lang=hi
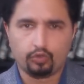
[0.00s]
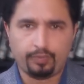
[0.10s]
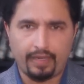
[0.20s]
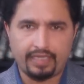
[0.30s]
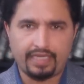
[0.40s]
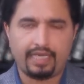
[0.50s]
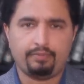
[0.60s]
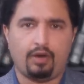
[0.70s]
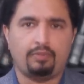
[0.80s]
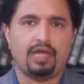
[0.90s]
उस पर इनके
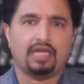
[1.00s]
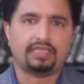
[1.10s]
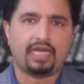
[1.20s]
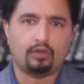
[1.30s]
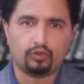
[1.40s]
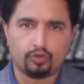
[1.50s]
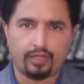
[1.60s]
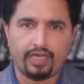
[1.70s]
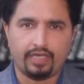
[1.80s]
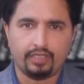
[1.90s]
मामला तय हो
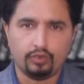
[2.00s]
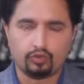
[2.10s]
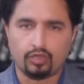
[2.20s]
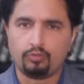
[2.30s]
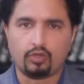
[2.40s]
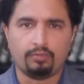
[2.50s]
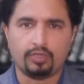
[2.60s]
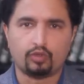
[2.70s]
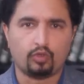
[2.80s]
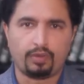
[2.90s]
चुके हैं न्यूट्रल
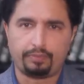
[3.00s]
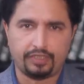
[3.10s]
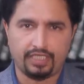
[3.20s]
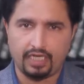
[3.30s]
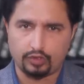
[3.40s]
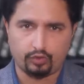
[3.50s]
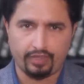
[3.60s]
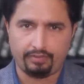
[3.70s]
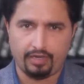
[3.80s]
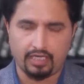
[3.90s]
मुकम्मल तौर पर पीछे लग
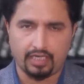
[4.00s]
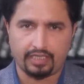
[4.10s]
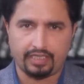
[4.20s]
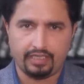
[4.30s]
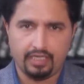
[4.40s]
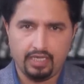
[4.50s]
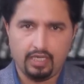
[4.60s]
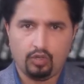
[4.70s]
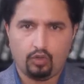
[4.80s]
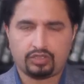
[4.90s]
चुके हैं इमरान खान के
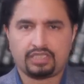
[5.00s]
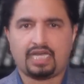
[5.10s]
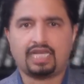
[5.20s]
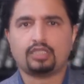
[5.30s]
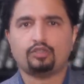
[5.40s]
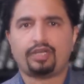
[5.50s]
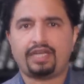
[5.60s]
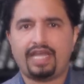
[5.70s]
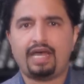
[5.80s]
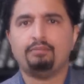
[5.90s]
और उसके साथ साथ जो
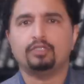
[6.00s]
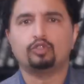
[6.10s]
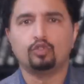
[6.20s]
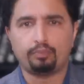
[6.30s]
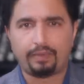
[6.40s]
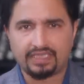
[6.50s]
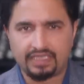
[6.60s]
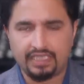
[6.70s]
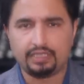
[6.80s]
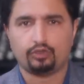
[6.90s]
एक नया मंजूर
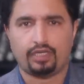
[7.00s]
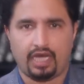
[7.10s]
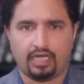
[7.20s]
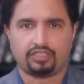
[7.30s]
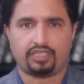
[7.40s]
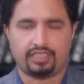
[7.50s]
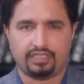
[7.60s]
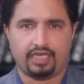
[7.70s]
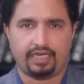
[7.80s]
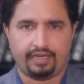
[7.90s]
पश्तीन जो ये लॉन्च करने
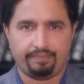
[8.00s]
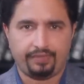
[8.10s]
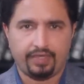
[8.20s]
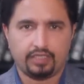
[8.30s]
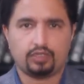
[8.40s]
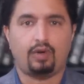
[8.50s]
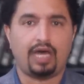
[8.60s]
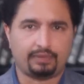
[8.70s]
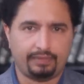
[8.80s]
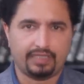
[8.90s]
जा रहे हैं
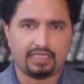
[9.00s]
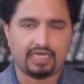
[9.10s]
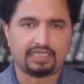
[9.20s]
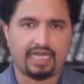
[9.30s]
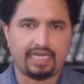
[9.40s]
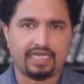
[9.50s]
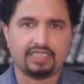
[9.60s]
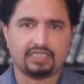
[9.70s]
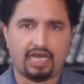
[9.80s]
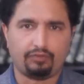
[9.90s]
स्वात में ताकि तहरीक
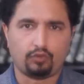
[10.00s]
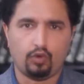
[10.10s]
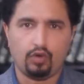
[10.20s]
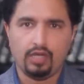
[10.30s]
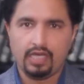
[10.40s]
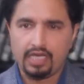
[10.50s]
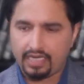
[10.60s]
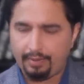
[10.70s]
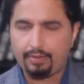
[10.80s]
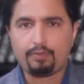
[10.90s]
इंसाफ को
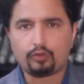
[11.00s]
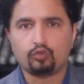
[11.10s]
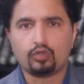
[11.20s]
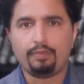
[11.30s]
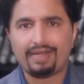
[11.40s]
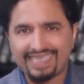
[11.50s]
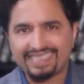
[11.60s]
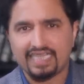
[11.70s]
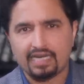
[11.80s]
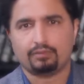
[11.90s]
खैबर पख्तूनख्वा में
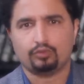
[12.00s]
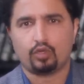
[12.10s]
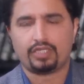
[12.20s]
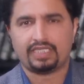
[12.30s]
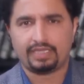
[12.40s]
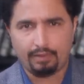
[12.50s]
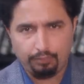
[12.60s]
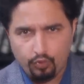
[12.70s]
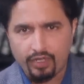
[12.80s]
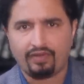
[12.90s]
किस तरह कमज़ोर किया जाए मैं
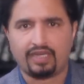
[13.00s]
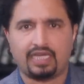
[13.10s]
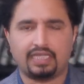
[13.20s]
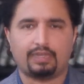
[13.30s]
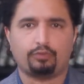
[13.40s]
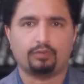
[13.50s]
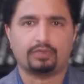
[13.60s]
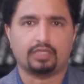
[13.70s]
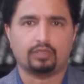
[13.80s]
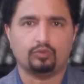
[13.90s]
पूरी वारदात आपको
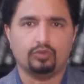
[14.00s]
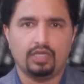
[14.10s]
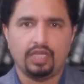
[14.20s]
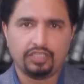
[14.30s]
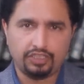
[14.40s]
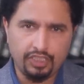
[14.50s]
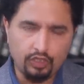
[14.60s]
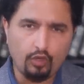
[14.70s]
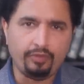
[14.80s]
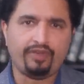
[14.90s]
बताता हूँ
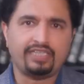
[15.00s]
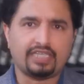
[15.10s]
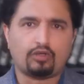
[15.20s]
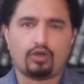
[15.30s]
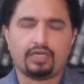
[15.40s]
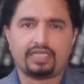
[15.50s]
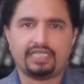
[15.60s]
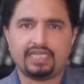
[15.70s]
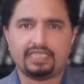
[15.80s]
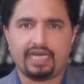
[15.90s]
चीन को भी वहीं से कॉर्नर
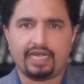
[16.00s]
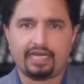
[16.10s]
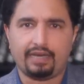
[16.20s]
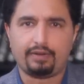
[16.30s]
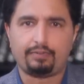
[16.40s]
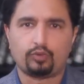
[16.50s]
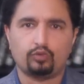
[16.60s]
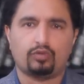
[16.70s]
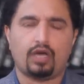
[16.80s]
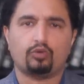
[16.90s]
किया जा रहा है खैबर
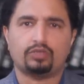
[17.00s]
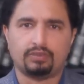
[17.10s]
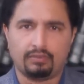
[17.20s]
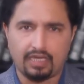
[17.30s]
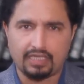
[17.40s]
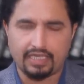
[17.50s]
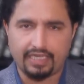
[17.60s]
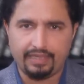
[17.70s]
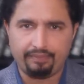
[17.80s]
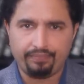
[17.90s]
पख्तूनख्वा को इस्तेमाल
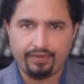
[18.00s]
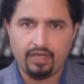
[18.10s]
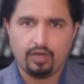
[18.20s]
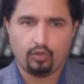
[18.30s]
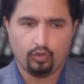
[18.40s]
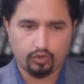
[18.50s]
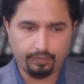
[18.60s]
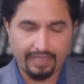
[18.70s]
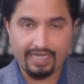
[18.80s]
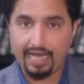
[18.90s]
करके और उस
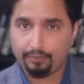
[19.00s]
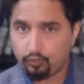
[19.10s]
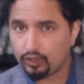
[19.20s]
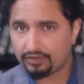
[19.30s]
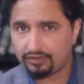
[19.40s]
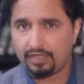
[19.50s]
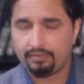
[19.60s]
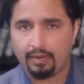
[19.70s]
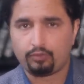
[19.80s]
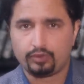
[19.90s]
पर क्या है पूरी तफसील
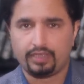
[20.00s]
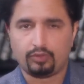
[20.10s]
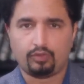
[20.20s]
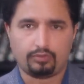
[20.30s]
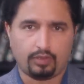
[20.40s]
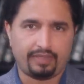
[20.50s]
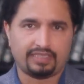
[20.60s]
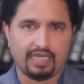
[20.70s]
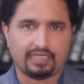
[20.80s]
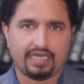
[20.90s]
मैं आपको देता हूँ अब ज़रा
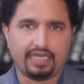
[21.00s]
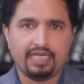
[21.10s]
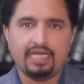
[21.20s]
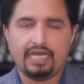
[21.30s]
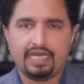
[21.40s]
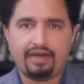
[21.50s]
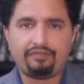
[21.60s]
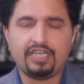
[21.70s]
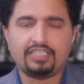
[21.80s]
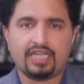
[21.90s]
मेरे साथ रहें
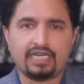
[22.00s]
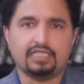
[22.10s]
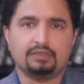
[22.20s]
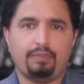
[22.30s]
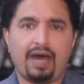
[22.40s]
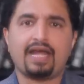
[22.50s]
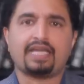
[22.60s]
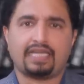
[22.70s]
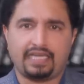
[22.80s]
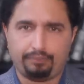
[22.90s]
लेफ्टिनेंट जनरल्स बारह
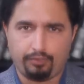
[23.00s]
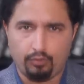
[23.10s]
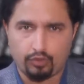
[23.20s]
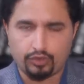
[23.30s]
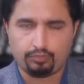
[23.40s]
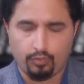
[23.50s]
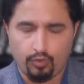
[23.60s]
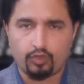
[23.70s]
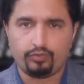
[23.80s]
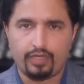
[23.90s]
के करीब
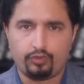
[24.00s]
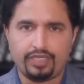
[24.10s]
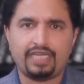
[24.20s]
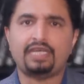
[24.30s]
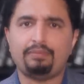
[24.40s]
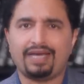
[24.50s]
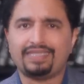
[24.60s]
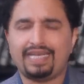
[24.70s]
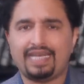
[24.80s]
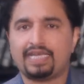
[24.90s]
प्रमोट हुए रूटीन की
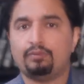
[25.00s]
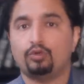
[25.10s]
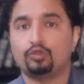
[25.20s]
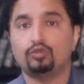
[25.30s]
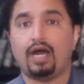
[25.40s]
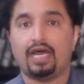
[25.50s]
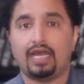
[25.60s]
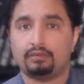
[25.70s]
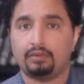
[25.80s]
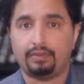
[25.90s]
बात लेकिन मौजूदा
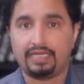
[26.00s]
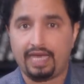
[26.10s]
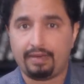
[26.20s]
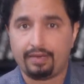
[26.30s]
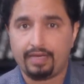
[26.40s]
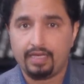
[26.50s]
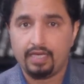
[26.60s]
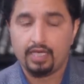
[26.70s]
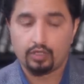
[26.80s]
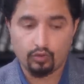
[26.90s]
हालात में बड़ी अहम है
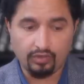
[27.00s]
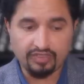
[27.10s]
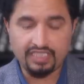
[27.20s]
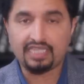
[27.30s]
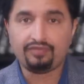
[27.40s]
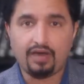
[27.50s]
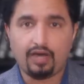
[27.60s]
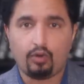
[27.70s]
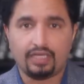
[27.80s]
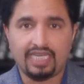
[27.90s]
क्योंकि वजी
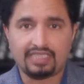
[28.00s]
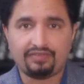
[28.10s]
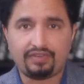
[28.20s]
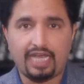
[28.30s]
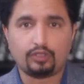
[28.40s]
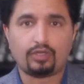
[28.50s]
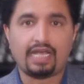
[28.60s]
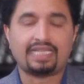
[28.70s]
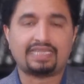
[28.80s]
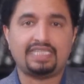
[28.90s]
दिफा ख्वाजा आसफ कह चुका
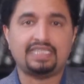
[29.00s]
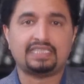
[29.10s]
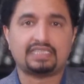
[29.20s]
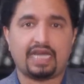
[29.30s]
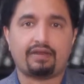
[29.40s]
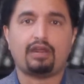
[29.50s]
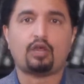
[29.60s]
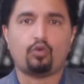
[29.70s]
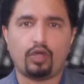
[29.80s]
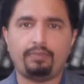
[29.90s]
है कि तीन सितारे
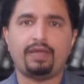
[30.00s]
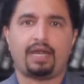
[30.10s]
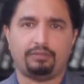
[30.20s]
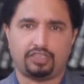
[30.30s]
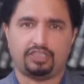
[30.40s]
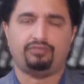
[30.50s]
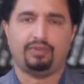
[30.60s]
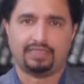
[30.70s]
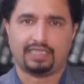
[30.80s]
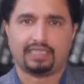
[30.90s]
वाला कोई भी आर्मी चीफ
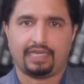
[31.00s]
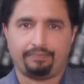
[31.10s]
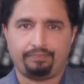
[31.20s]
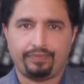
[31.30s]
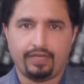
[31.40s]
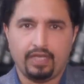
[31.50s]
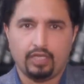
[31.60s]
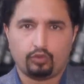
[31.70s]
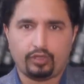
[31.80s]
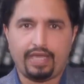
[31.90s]
बन सकता है
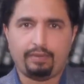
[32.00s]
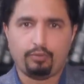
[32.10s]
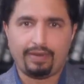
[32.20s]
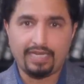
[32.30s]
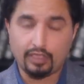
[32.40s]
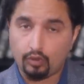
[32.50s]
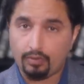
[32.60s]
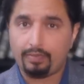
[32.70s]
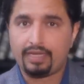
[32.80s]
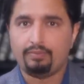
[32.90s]
तो ये मुबैना तौर
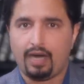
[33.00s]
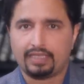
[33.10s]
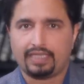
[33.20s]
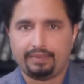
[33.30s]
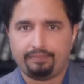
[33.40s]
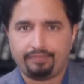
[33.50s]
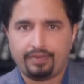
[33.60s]
पर बड़ी बात है